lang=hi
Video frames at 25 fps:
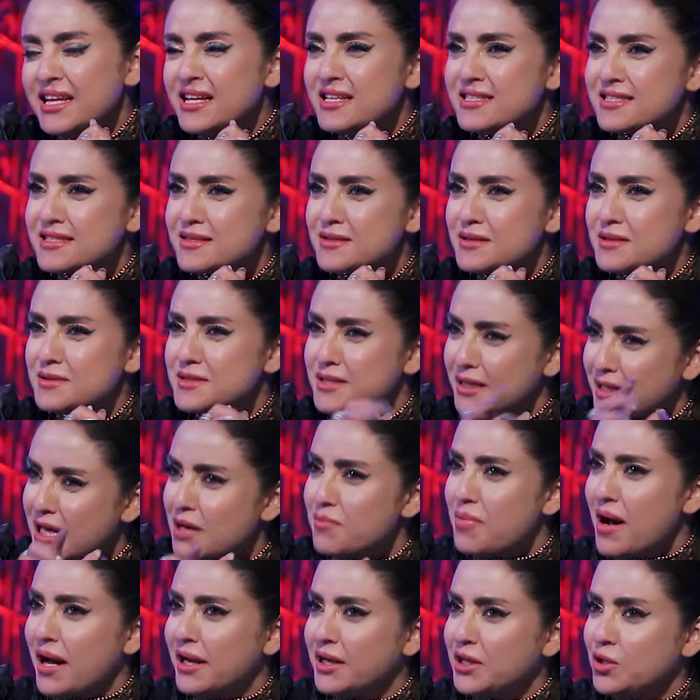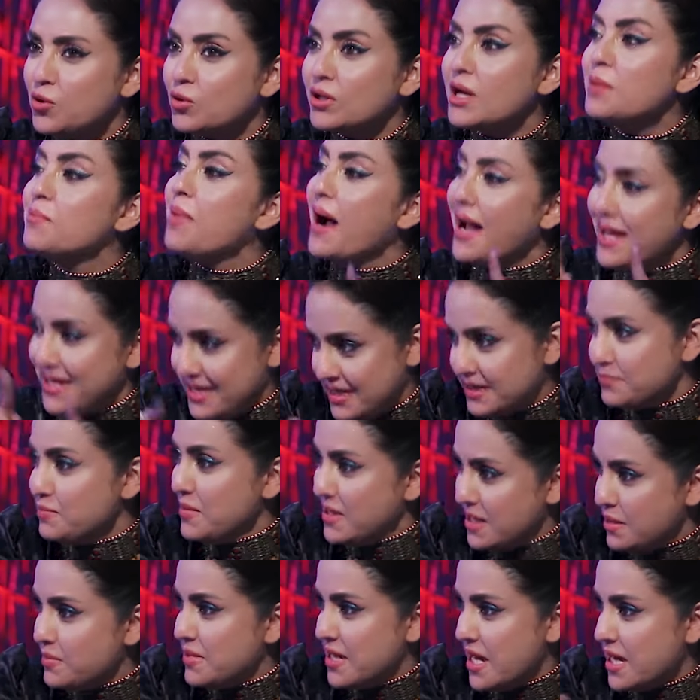नहीं सगे भाई नहीं होंगे भाई के
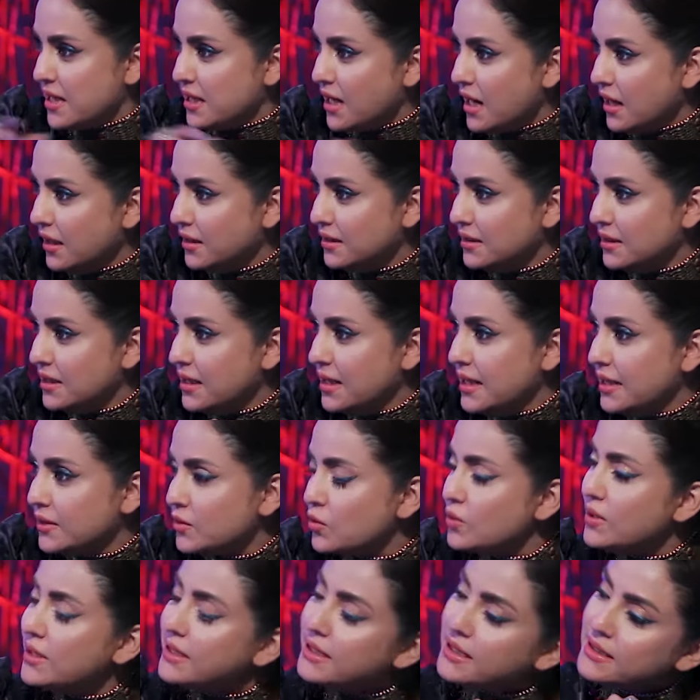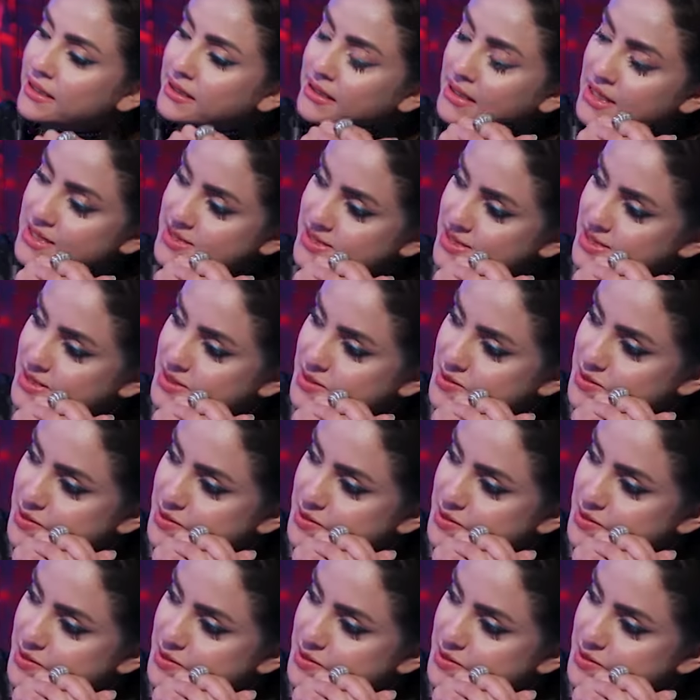मैंने भी यही कहा तो लेकिन उससे मेरी